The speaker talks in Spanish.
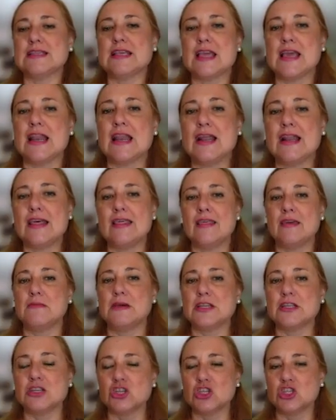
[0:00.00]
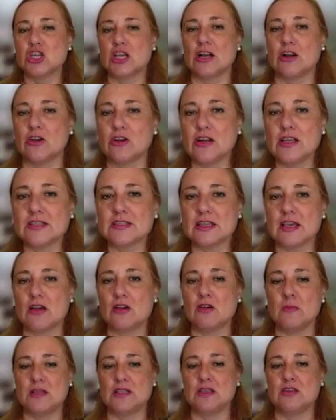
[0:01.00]
señalar además los errores que ha
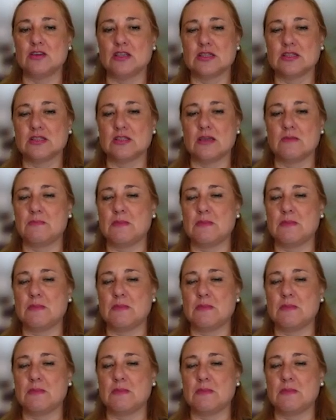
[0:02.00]
cometido este.